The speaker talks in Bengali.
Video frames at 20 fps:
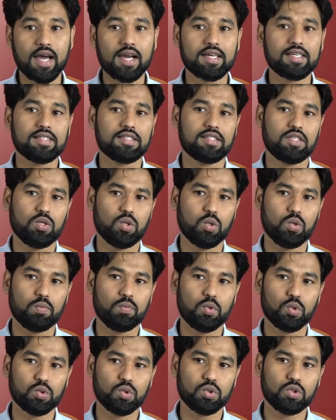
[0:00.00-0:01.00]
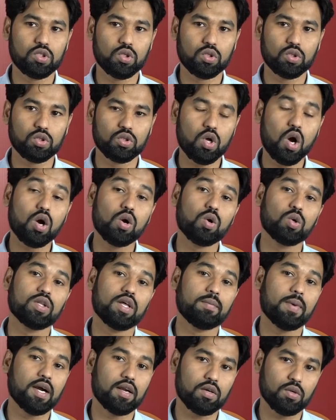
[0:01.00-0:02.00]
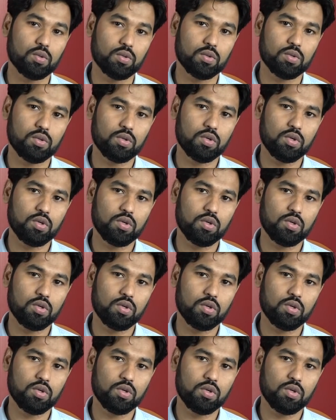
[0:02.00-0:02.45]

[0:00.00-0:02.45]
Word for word: তাগিদ ছিল প্রযুক্তিগত দক্ষতা বাড়ানোর